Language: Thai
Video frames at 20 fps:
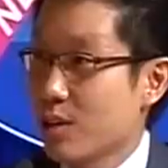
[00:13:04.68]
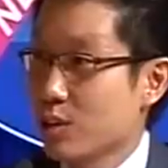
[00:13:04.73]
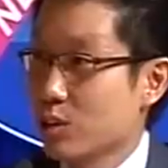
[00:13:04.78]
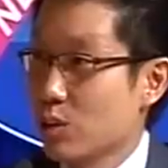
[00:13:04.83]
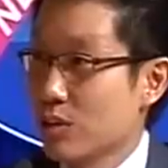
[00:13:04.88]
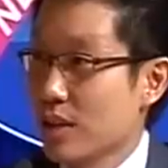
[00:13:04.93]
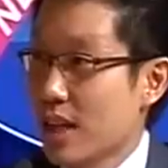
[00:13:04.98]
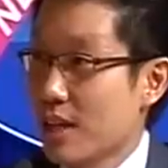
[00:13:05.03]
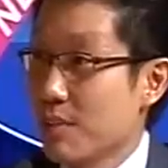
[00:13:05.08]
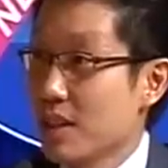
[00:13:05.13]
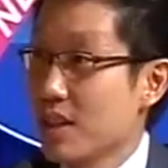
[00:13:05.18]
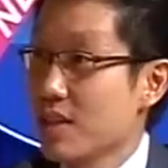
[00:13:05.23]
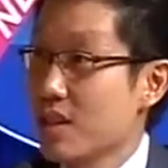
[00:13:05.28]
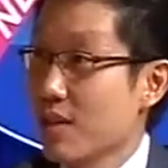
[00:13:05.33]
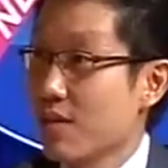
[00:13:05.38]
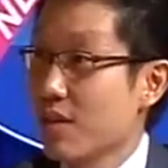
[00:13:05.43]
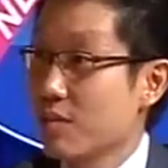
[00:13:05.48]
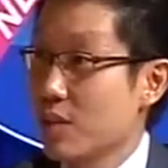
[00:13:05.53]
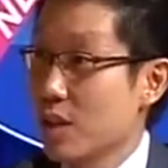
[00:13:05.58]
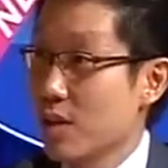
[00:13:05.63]
การลงทุนใน Mini
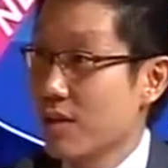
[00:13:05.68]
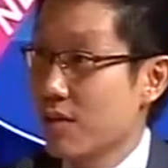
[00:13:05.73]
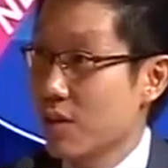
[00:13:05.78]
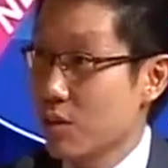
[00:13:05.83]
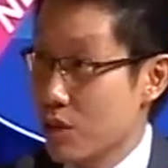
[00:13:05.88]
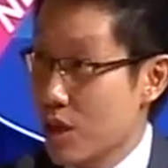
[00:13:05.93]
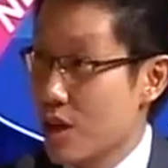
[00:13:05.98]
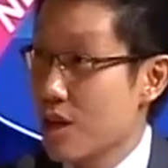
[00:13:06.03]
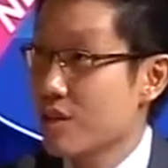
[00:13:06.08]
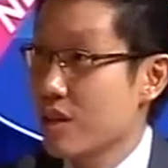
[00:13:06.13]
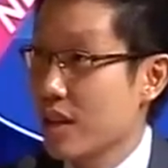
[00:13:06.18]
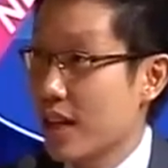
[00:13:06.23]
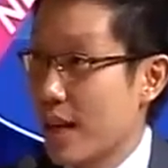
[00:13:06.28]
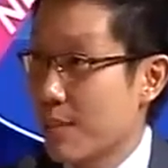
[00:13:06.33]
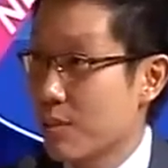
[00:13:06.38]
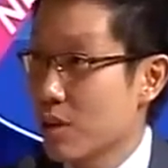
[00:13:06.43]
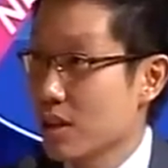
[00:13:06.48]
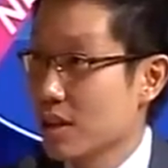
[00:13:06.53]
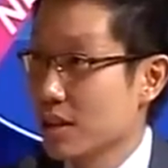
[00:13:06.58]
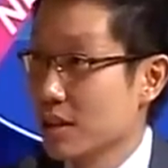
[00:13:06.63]
Set 50 Futures นะค
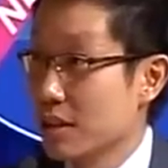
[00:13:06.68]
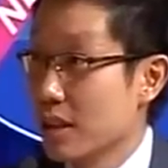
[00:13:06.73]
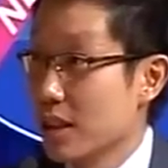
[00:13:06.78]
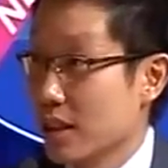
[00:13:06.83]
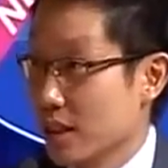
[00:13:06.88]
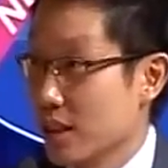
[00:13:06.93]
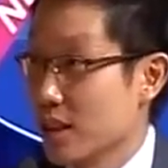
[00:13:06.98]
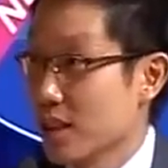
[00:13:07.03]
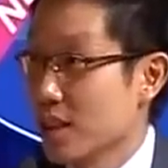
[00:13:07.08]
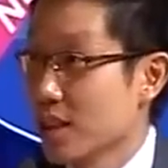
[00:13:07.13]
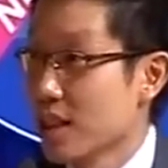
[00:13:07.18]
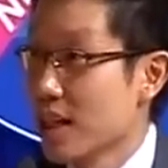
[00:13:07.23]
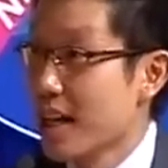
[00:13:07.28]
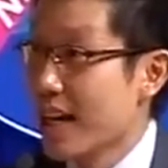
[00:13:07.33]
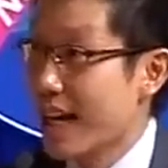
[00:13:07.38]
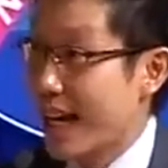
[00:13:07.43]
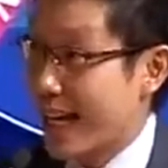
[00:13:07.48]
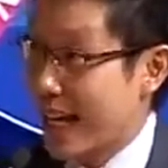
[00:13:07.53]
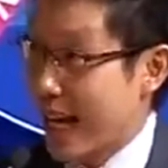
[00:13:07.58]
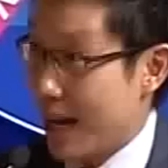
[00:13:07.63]
รับก็คือ1คือ
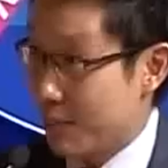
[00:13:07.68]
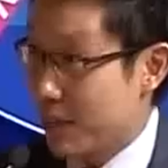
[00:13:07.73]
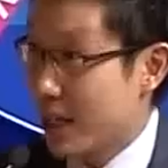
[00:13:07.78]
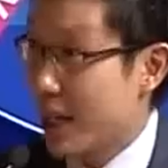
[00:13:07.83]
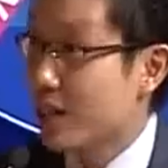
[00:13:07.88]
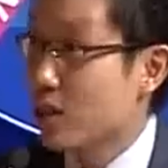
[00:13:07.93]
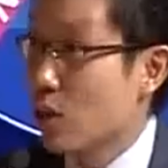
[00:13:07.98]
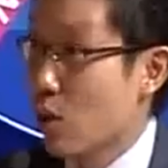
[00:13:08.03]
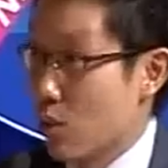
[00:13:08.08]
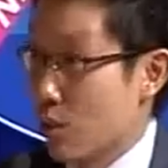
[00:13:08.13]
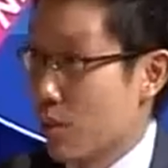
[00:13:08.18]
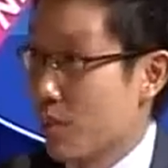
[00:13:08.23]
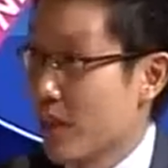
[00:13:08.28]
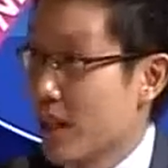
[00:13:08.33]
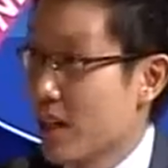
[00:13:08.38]
ขนาดมันเล็กลง